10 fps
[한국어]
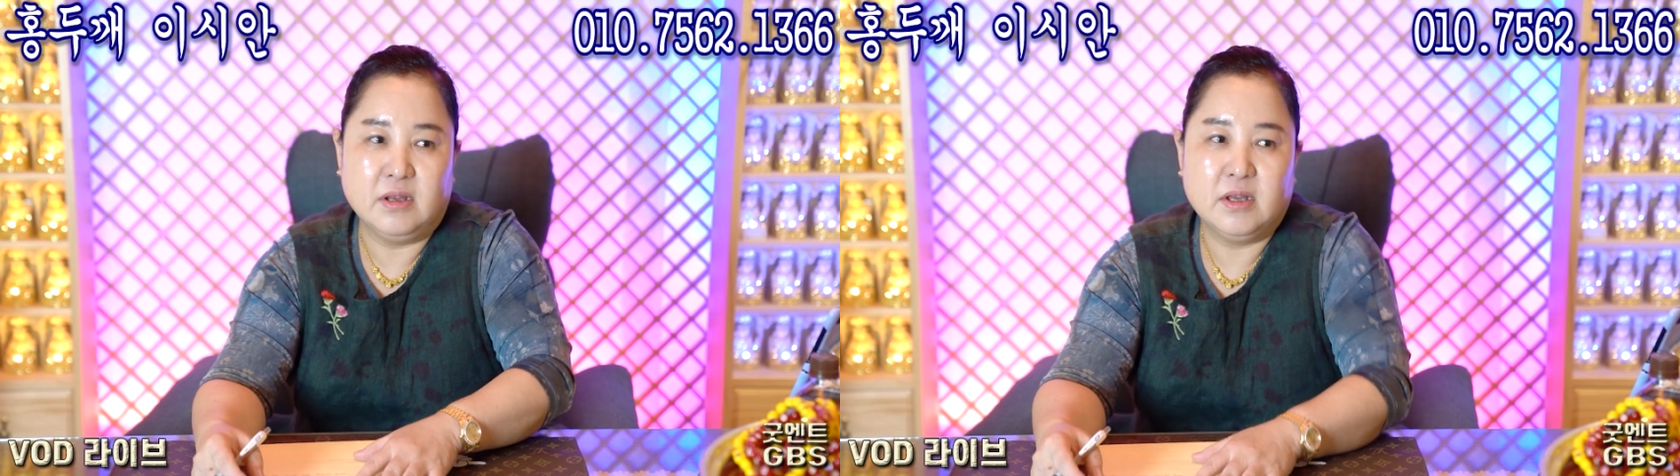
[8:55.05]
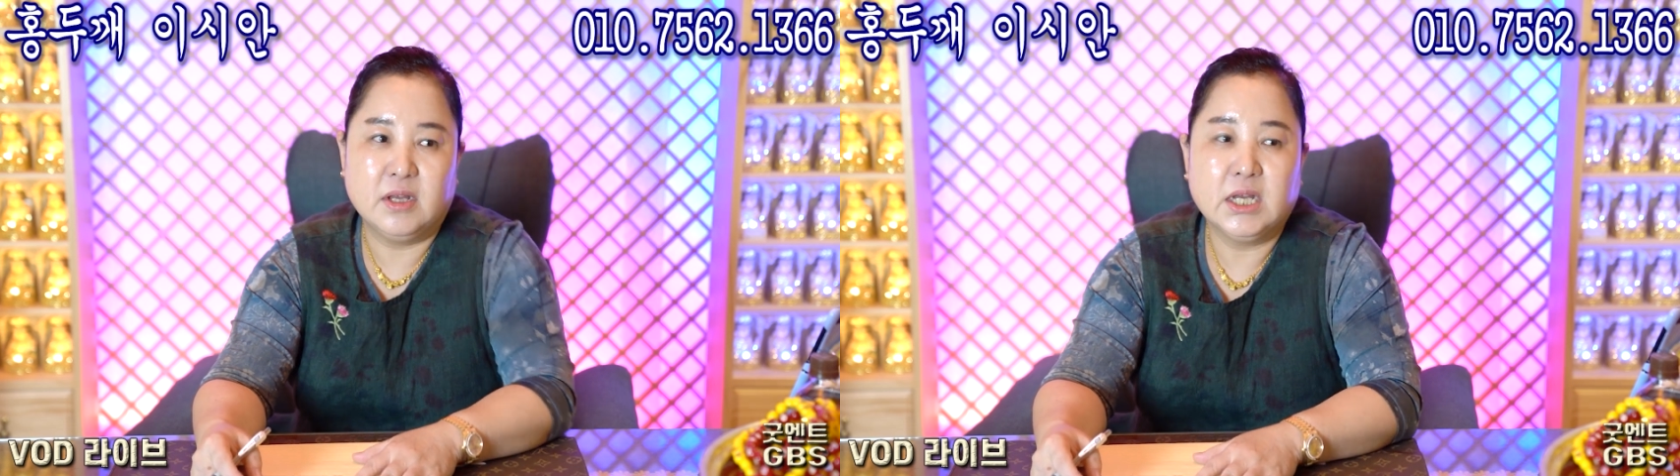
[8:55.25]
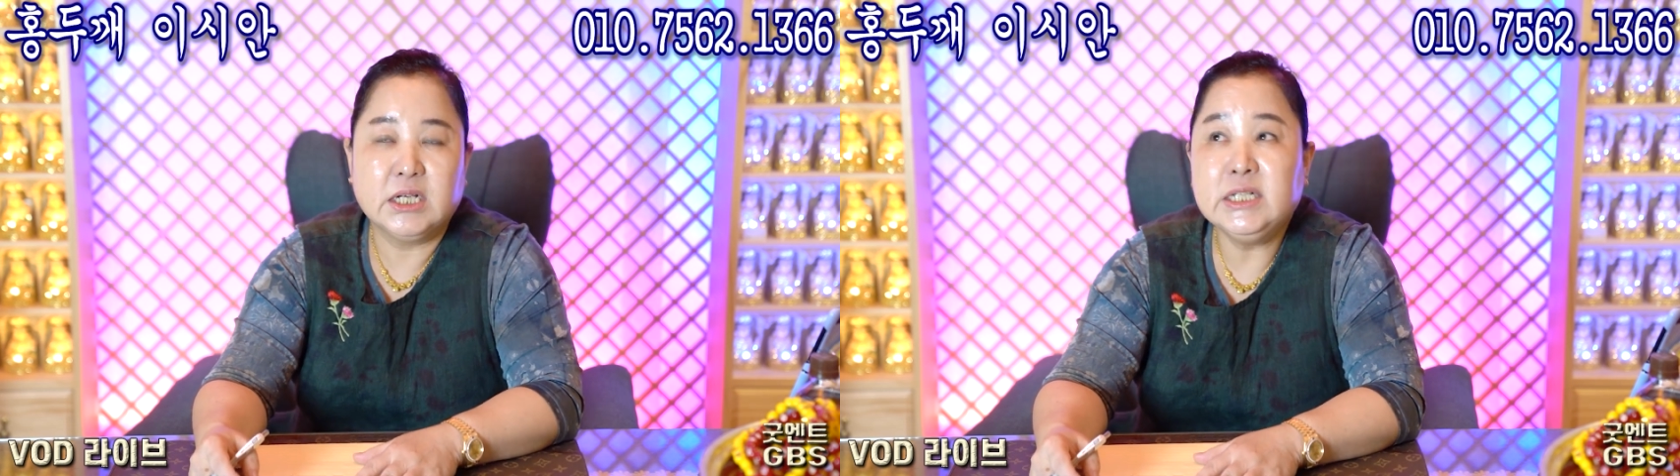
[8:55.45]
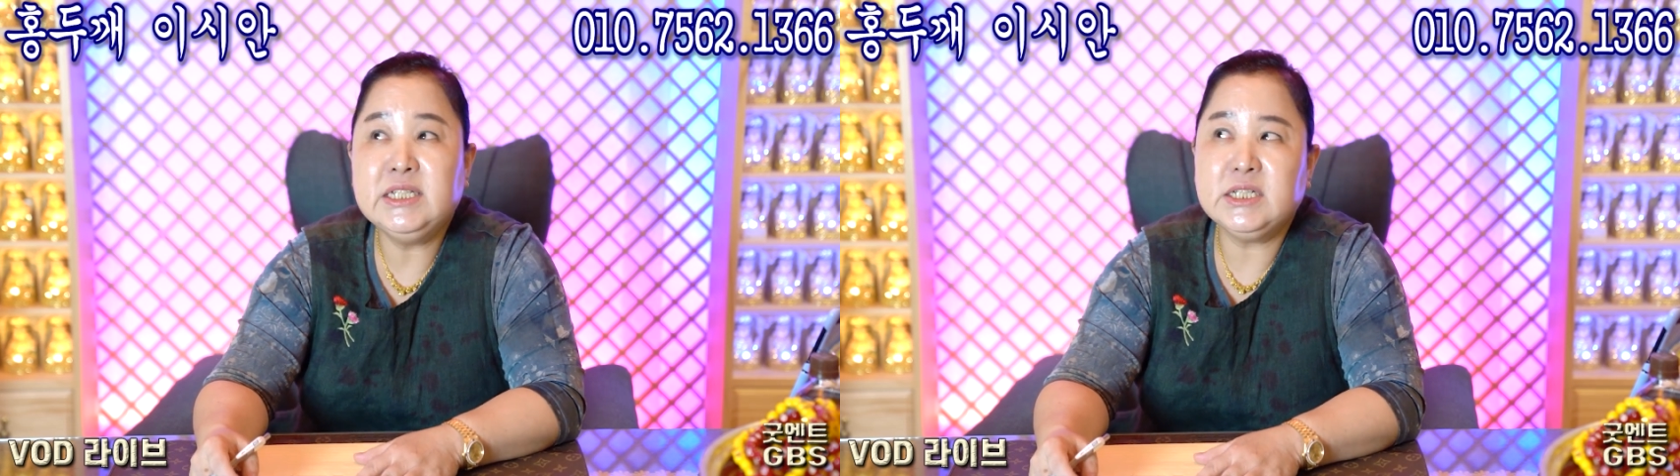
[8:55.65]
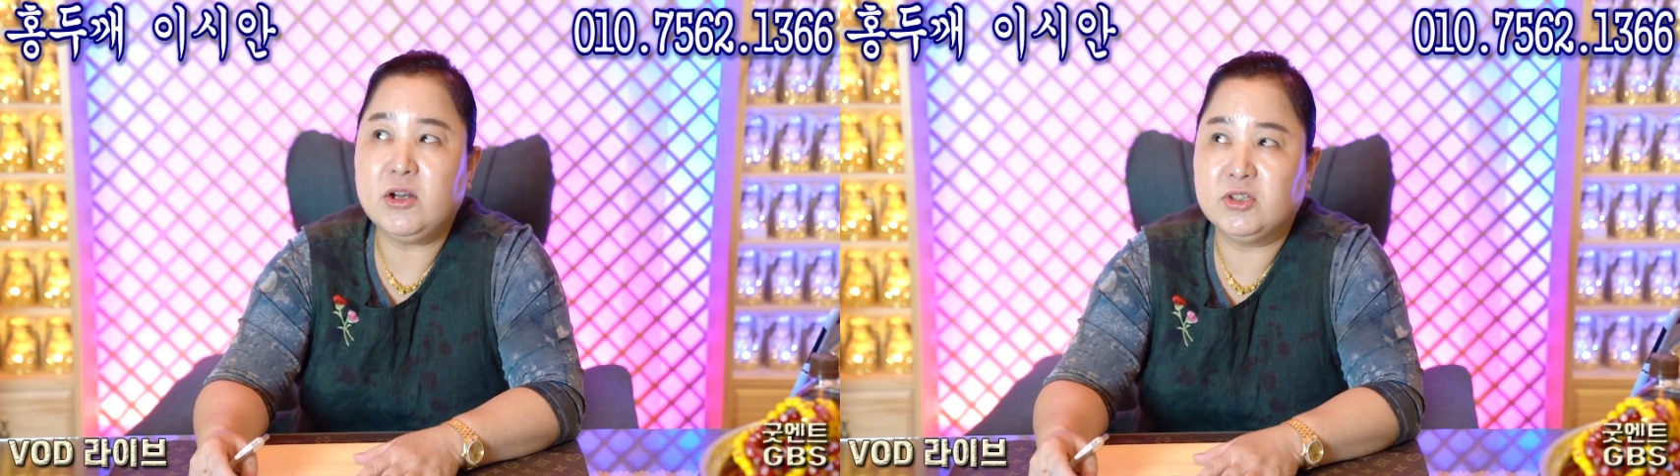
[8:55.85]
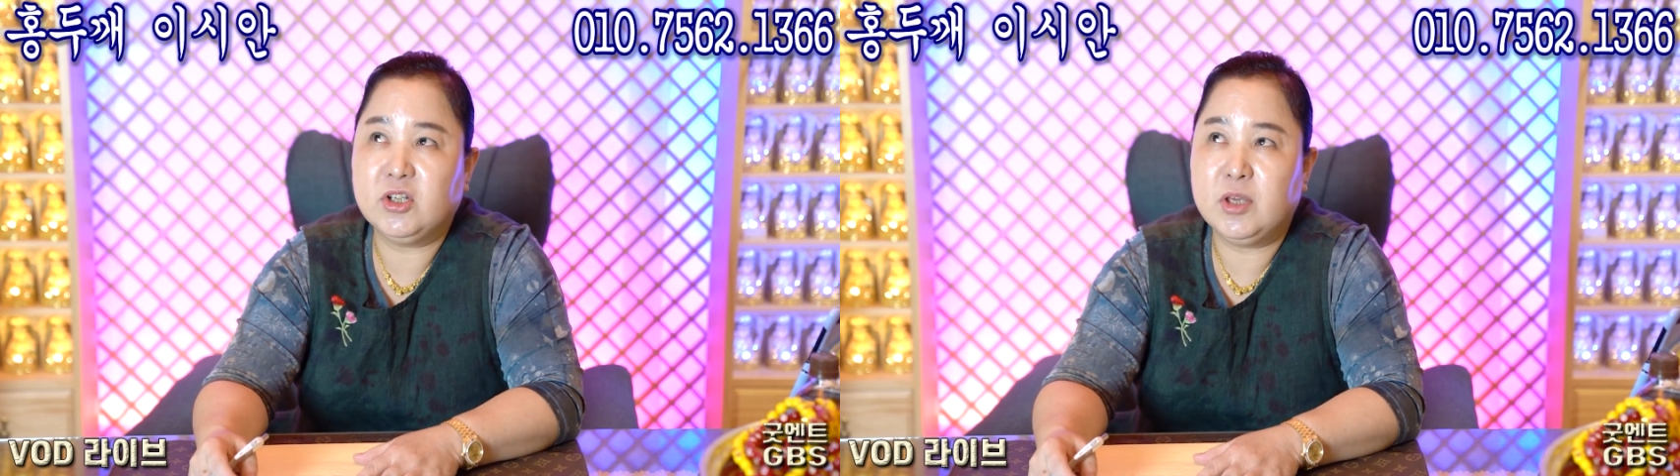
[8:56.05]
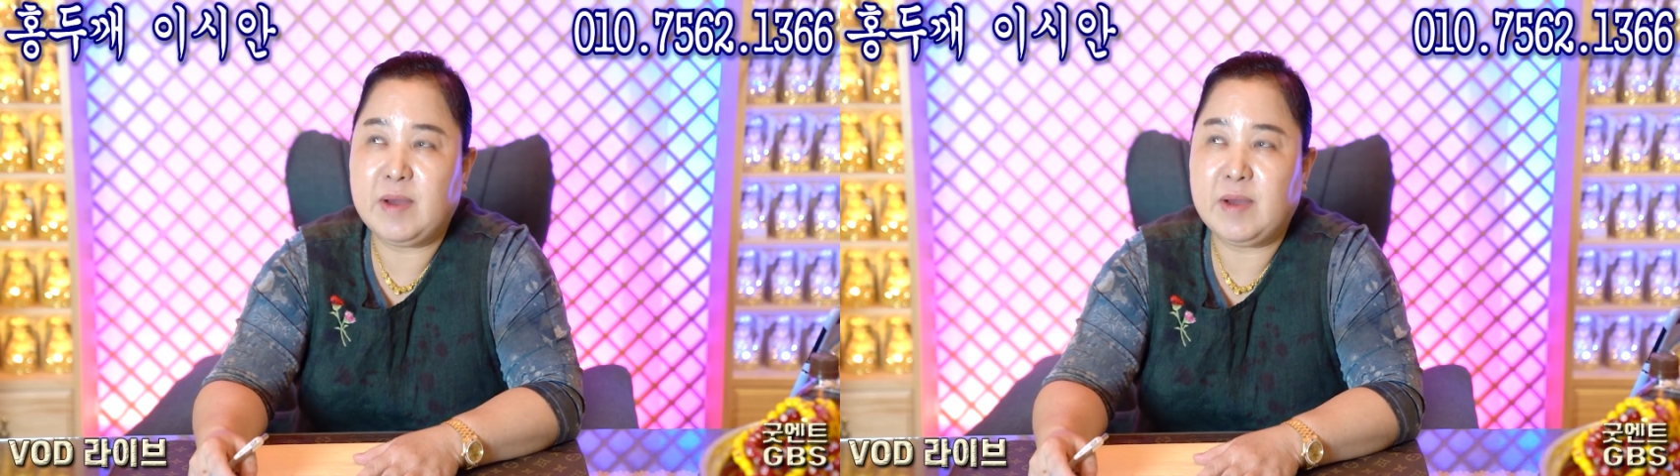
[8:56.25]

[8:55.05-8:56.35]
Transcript: 보이는 게. 근심 그죠? 걱정이